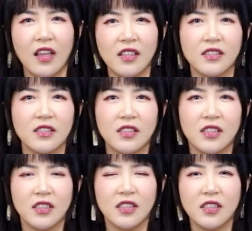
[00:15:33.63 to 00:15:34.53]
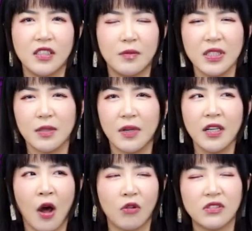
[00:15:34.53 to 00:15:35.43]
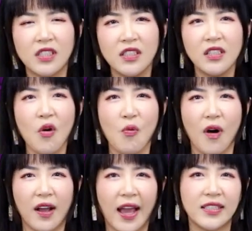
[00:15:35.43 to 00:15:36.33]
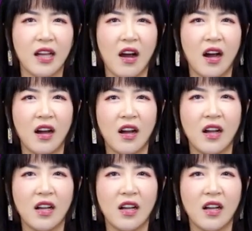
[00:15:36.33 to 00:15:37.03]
哎，你们怎么老盯着我开枪啊？”